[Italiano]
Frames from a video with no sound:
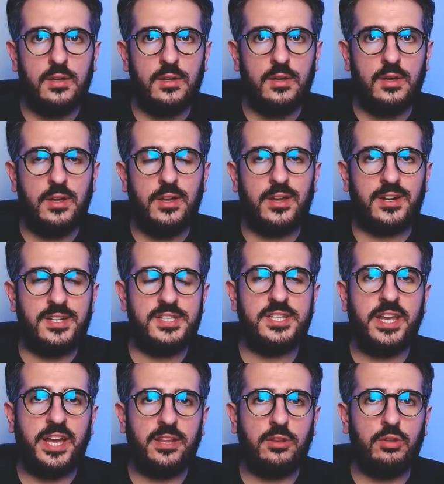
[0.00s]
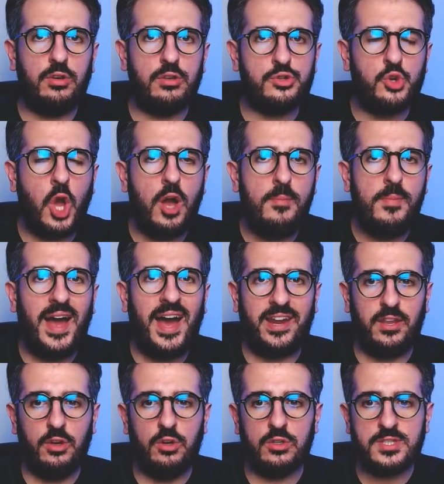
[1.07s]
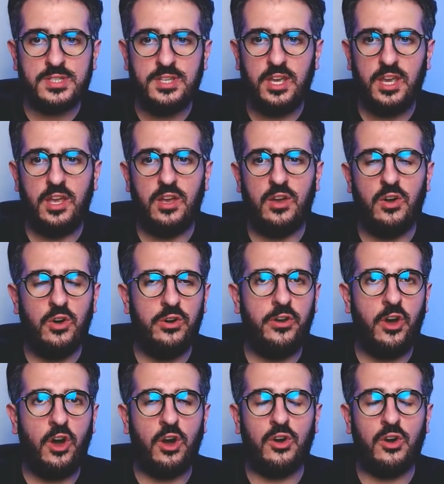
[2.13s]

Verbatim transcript: Riscatto Joao Mario, sì o no?